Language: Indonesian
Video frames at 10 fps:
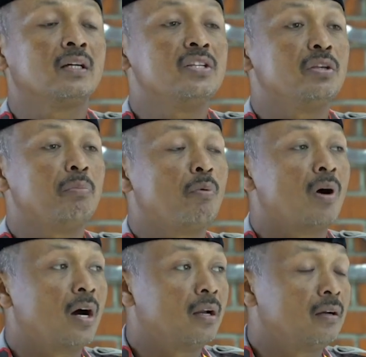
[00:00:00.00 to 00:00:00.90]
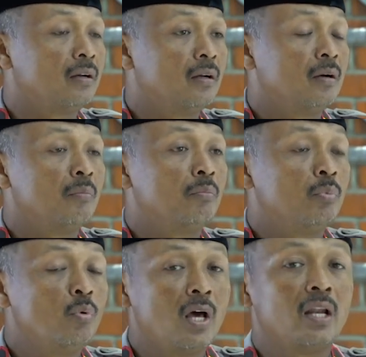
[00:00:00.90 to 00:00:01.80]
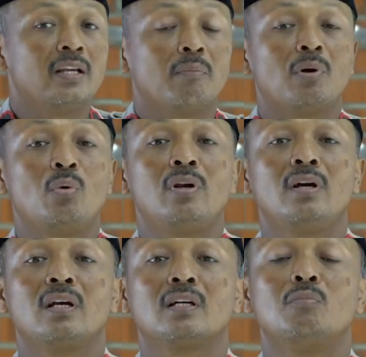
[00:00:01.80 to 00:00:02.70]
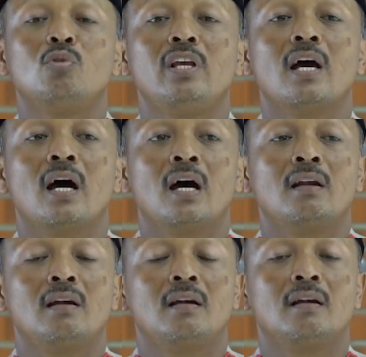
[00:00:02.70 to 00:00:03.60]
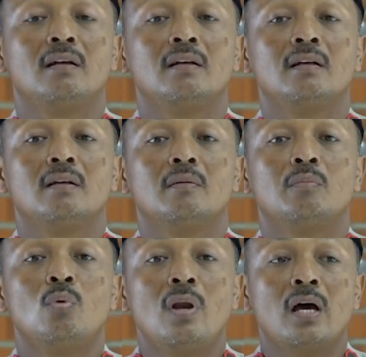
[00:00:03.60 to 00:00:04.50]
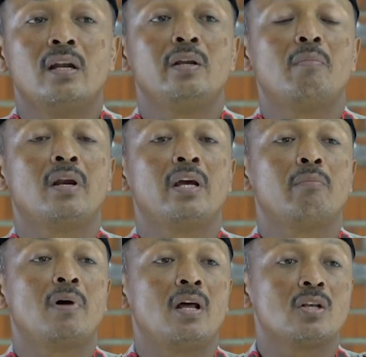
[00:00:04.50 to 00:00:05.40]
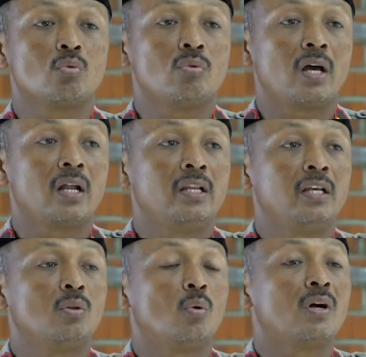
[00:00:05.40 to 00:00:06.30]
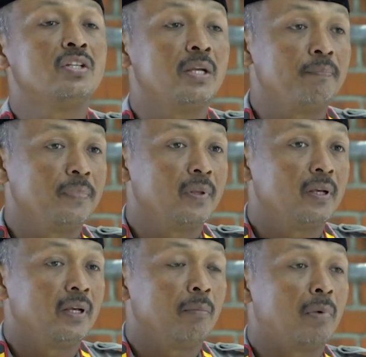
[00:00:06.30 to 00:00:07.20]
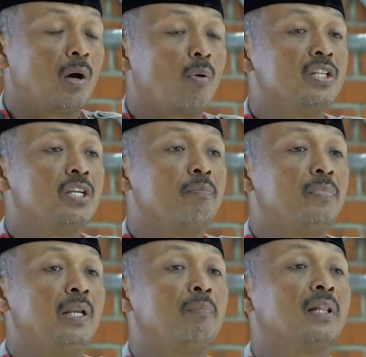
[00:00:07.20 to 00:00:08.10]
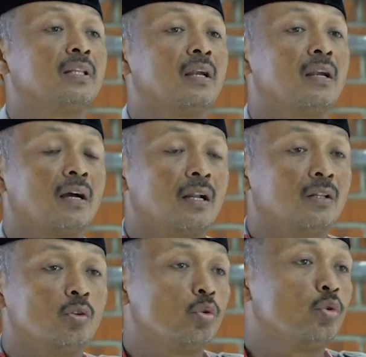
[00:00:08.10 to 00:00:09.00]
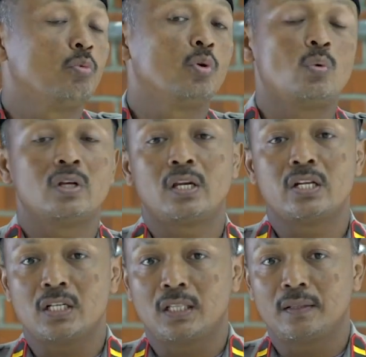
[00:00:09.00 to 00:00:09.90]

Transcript: keistimewaan, bulan yang penuh dengan kemuliaan, bulan di mana ibadah sunnah dihitung wajib, ibadah wajib dilipatkan dengan 72 derajat.